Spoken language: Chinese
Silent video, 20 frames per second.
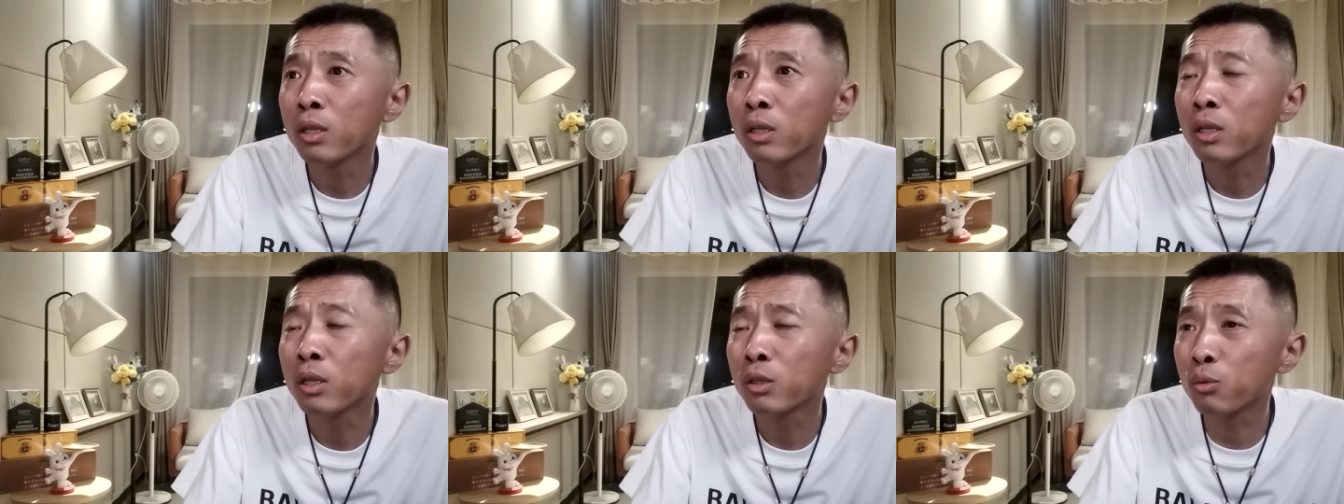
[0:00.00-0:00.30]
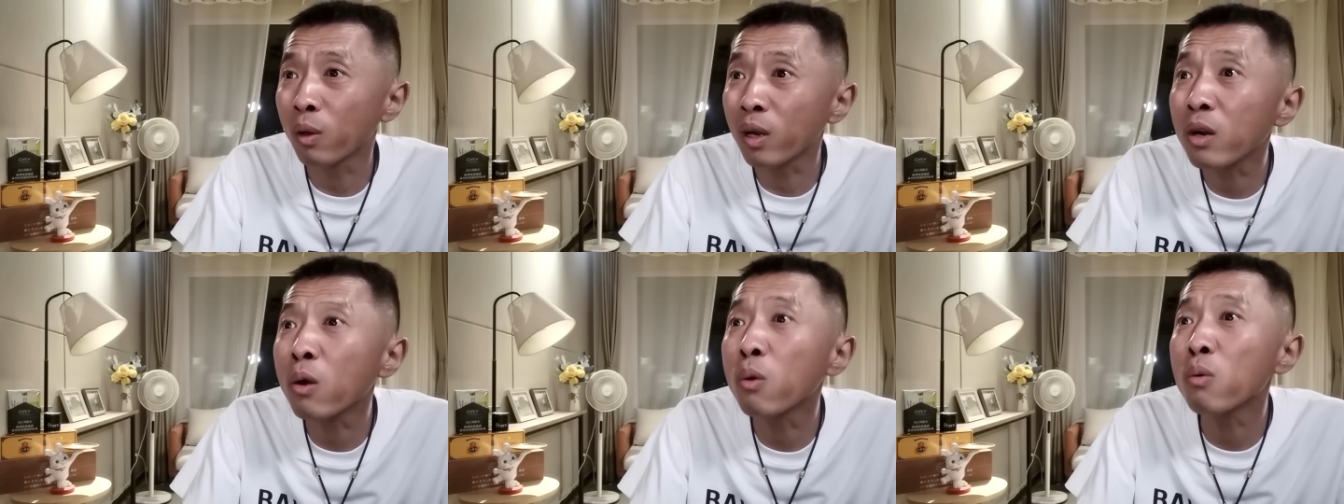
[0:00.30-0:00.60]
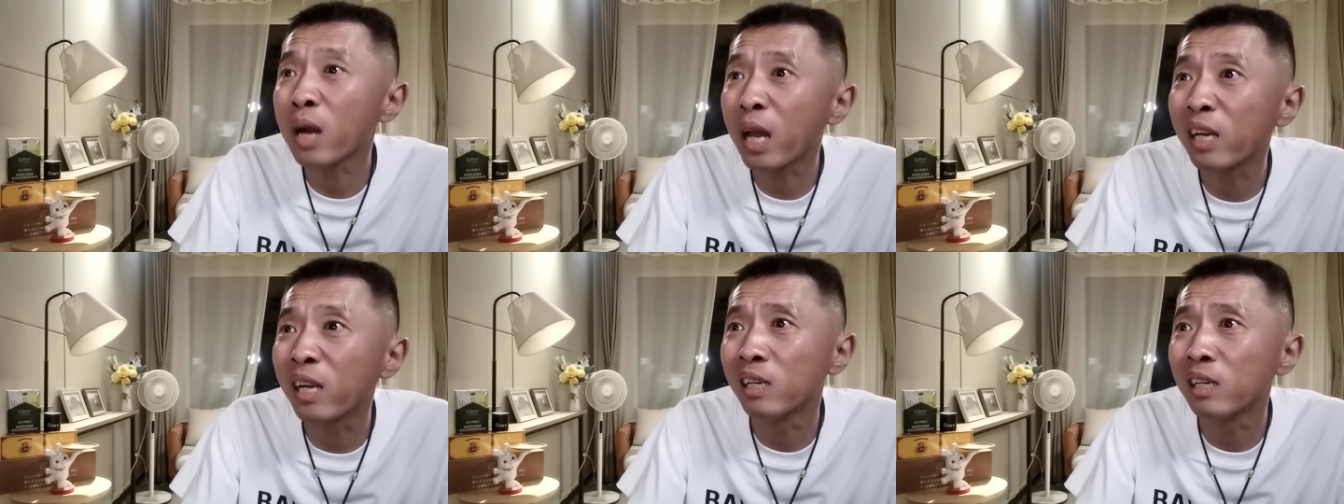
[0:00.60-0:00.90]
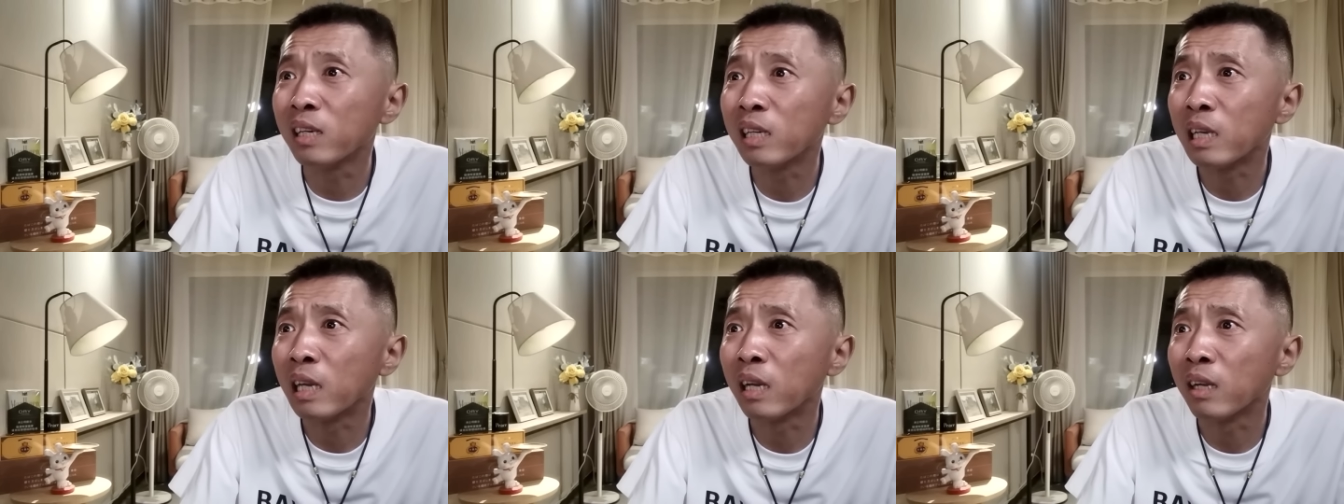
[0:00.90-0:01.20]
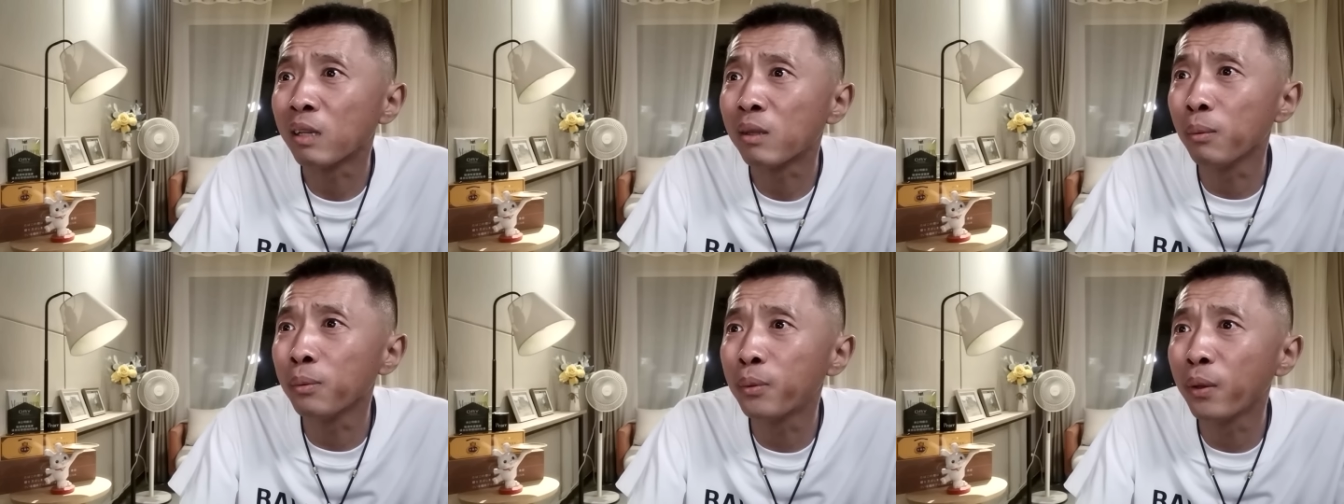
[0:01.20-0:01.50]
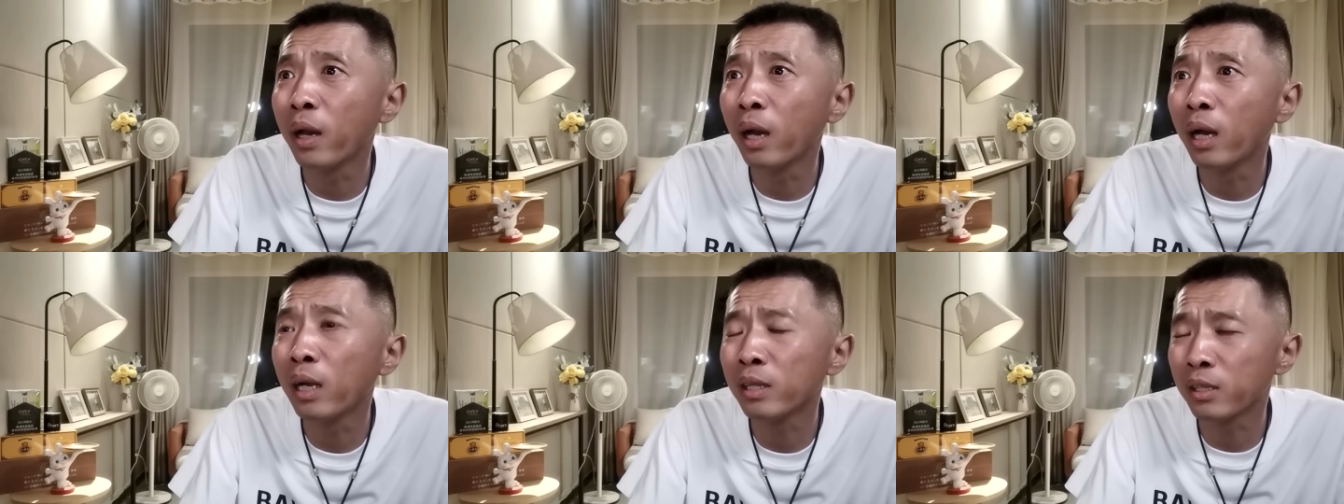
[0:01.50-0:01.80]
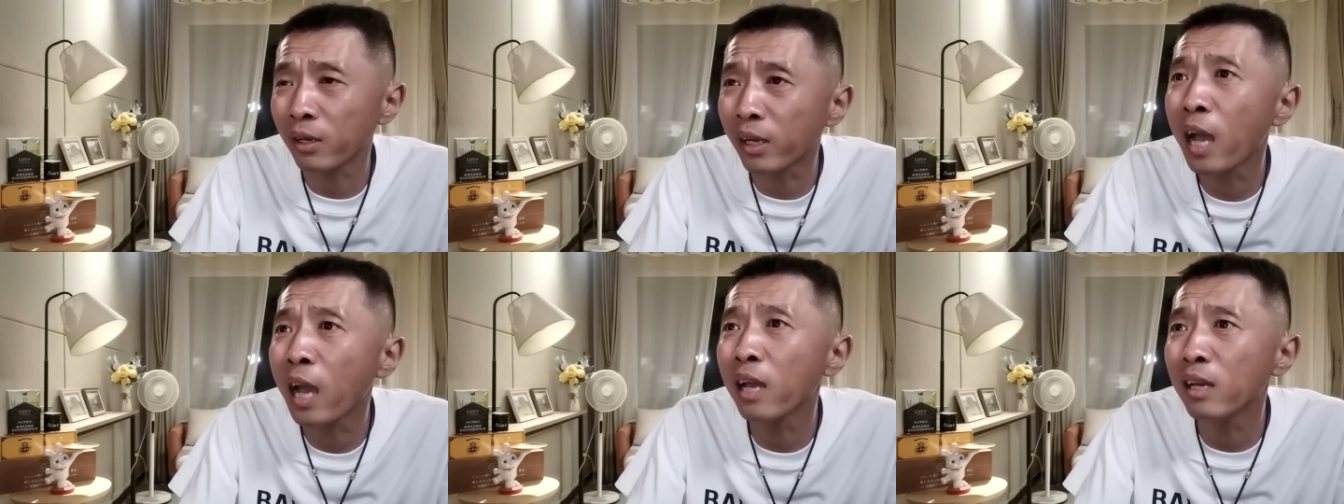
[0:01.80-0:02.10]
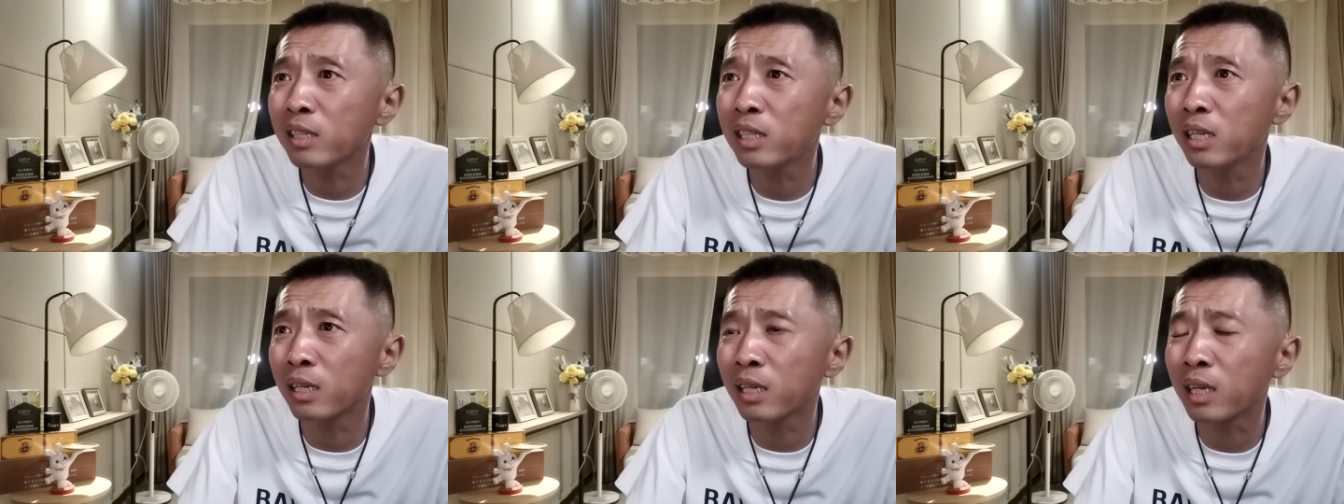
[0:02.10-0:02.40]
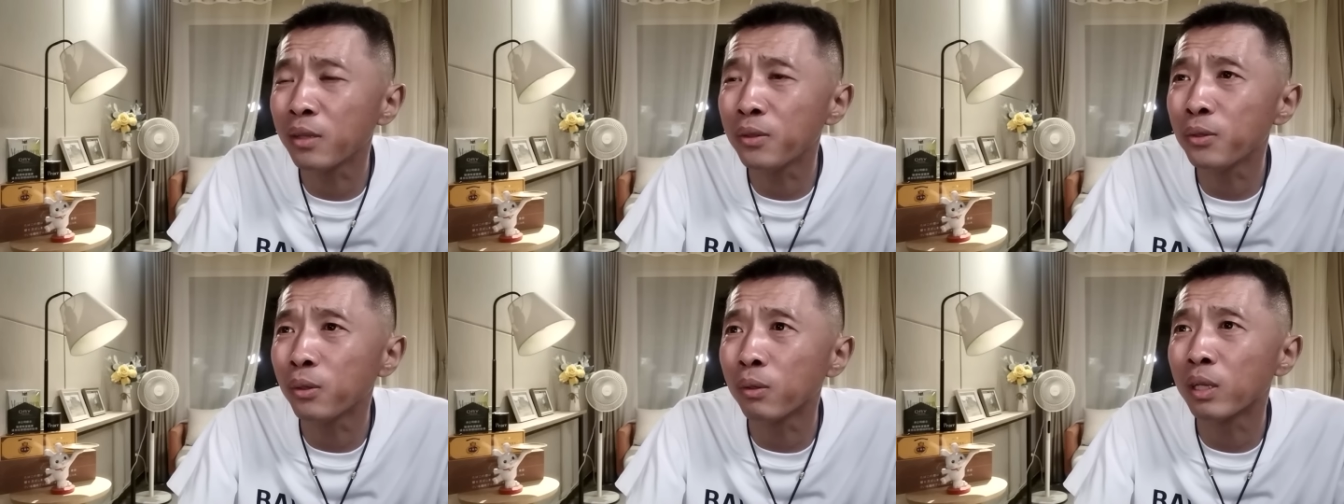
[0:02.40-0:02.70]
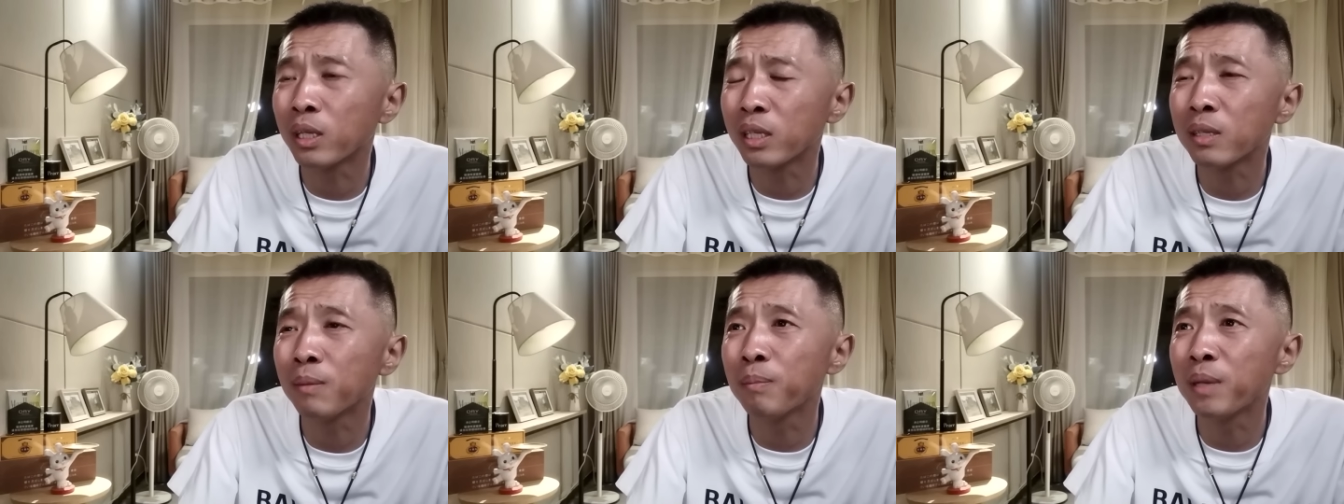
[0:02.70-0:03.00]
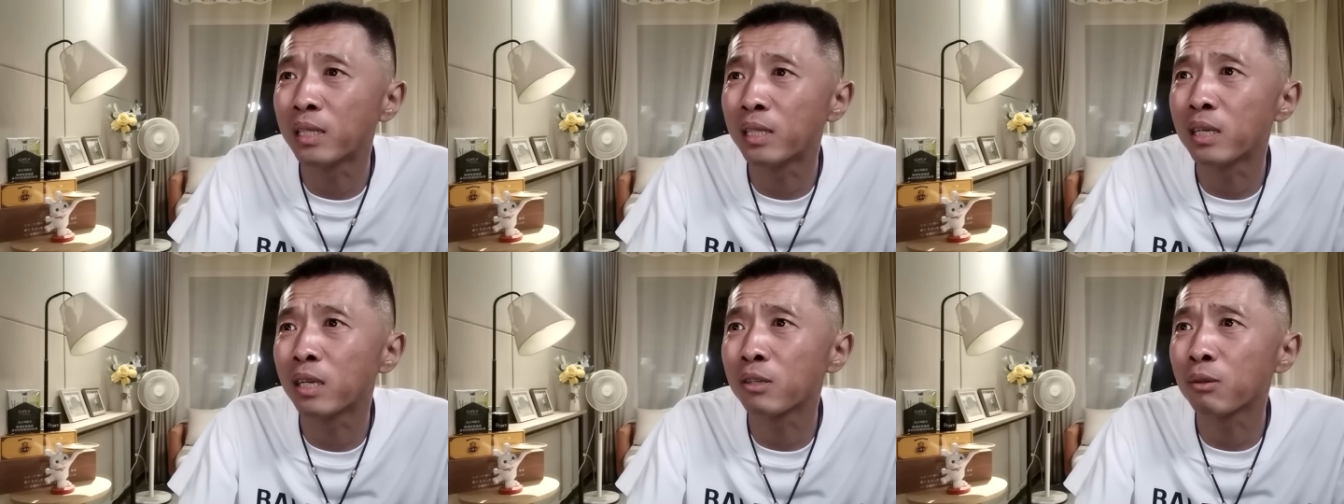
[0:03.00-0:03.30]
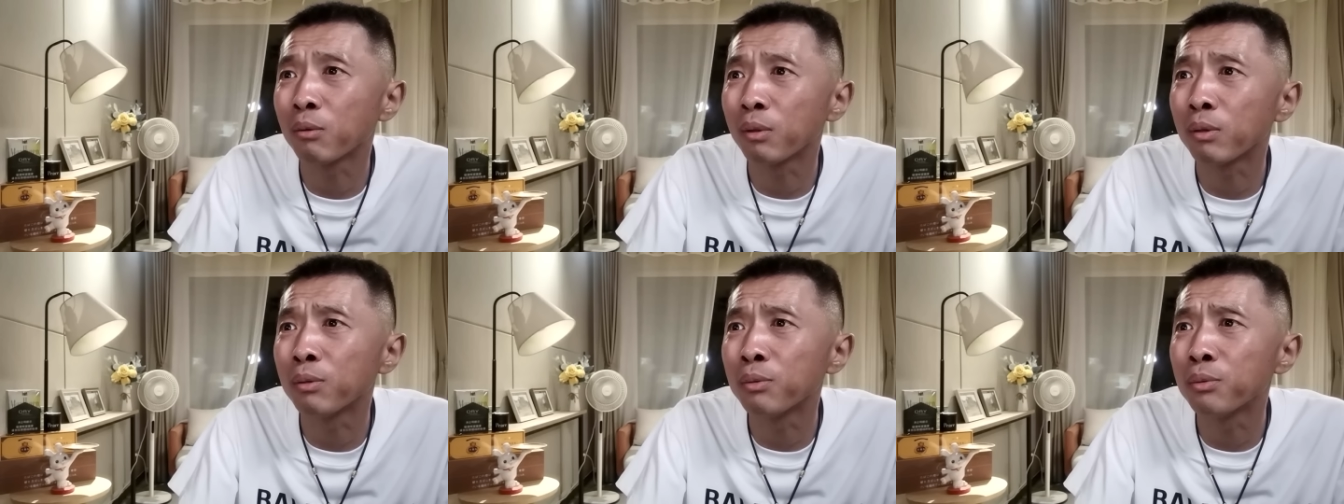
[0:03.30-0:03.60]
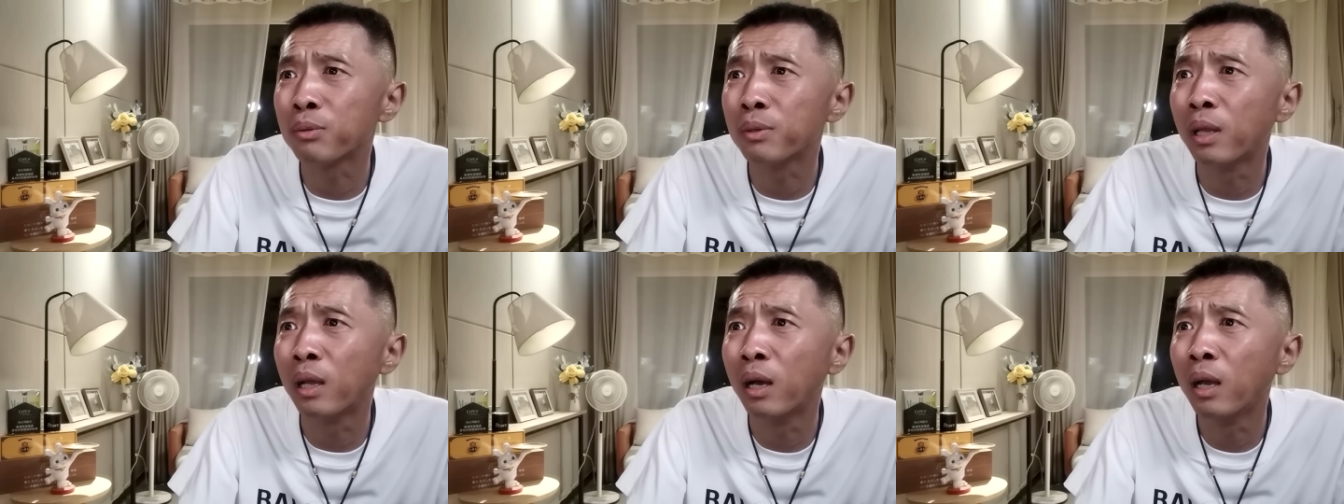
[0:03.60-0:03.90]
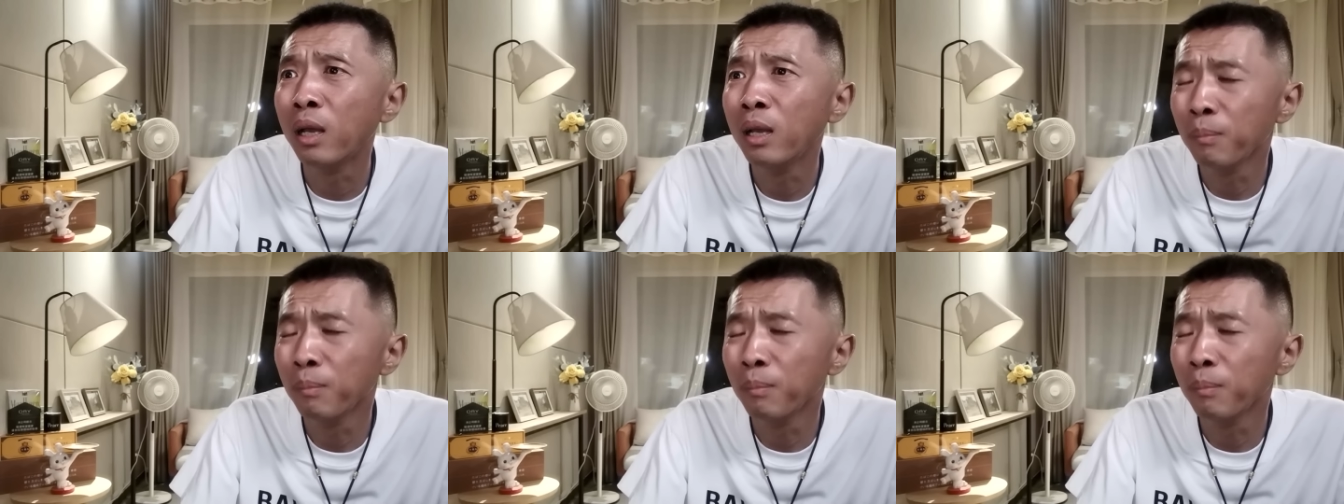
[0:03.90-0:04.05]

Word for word: 钻空还可以，对不对啊？你要开车跟丢了也勉强说得过去的，